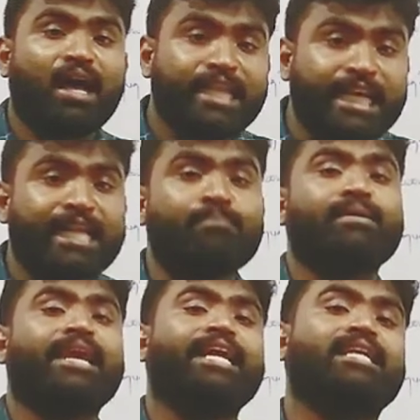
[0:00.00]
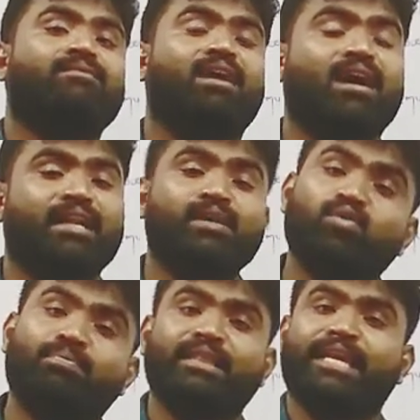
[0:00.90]
அதிகரிப்பு கேட்டவாறு
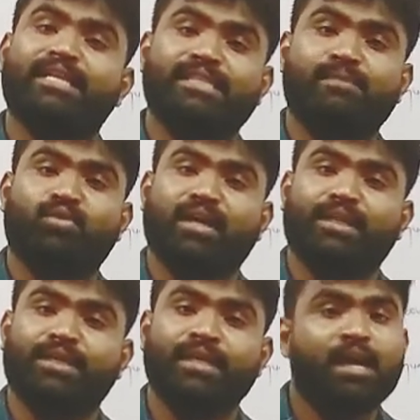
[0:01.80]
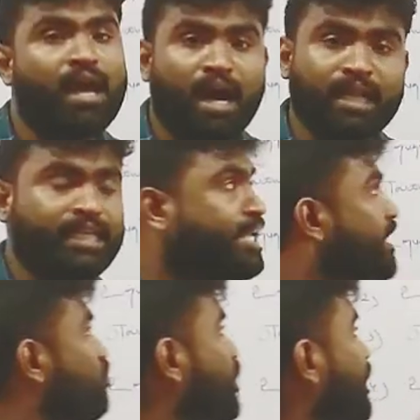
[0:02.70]
உற்பத்தி என்ன செய்ய முடியாது
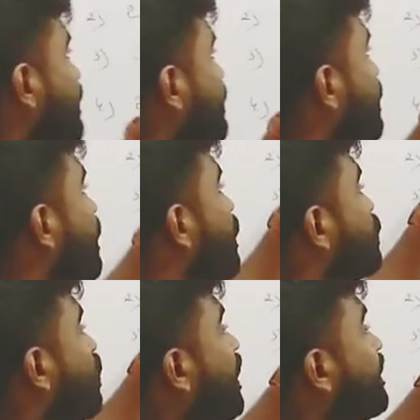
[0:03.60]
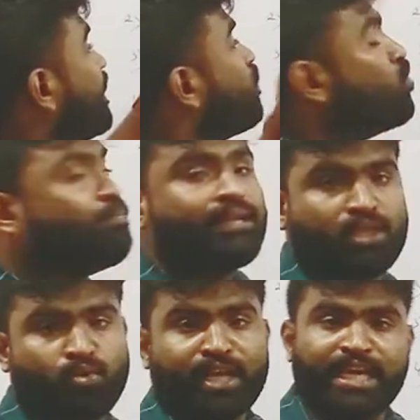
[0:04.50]
அதிகரிக்க முடியாது ஸோ அதன்
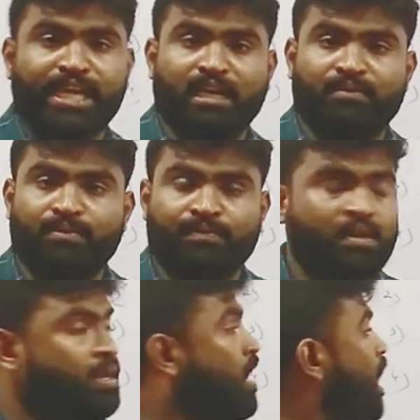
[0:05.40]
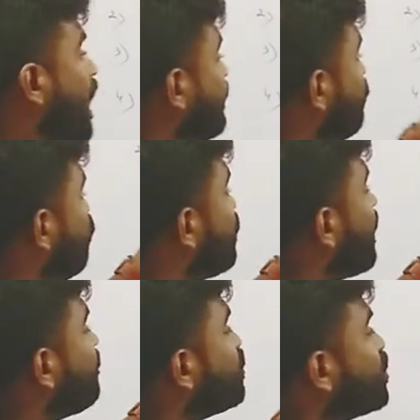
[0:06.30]
உற்பத்தியினுடைய ஏலளவு அடுத்த
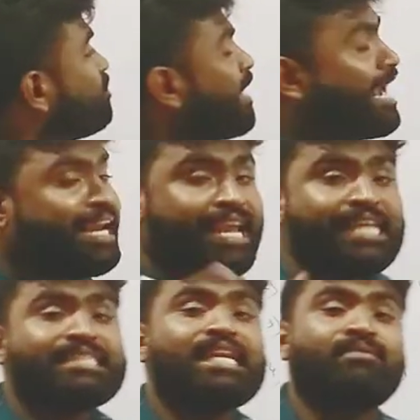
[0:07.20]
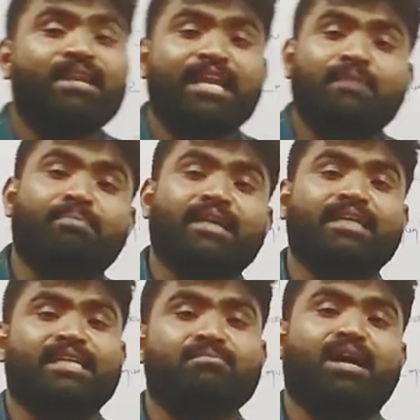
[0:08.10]
மூன்றாவது விஷயம் எல்லை செலவில்
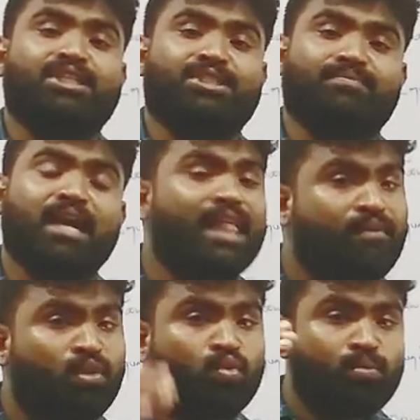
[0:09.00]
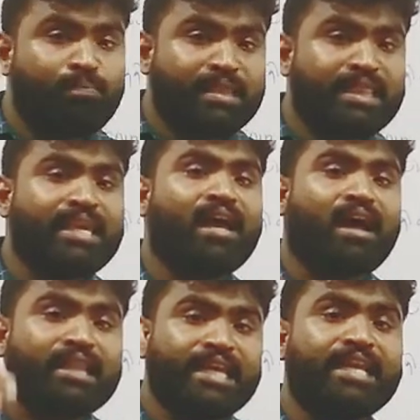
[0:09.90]
ஏற்படுகின்ற மாற்றம் அதாவது ஒரு உற்பத்தியை
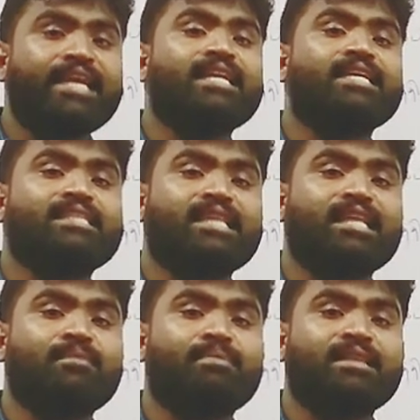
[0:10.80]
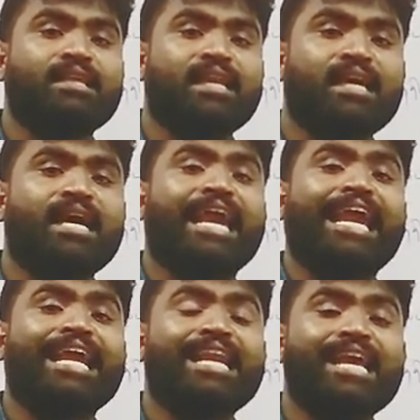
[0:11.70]
அதிகரிக்கிற சந்தர்ப்பத்தில்
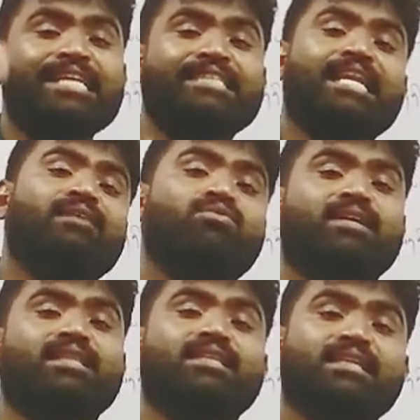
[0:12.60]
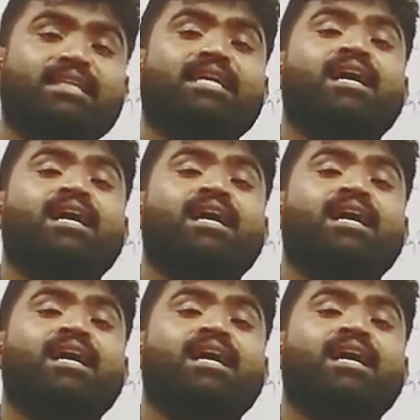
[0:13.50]
எல்லை செலவு வந்து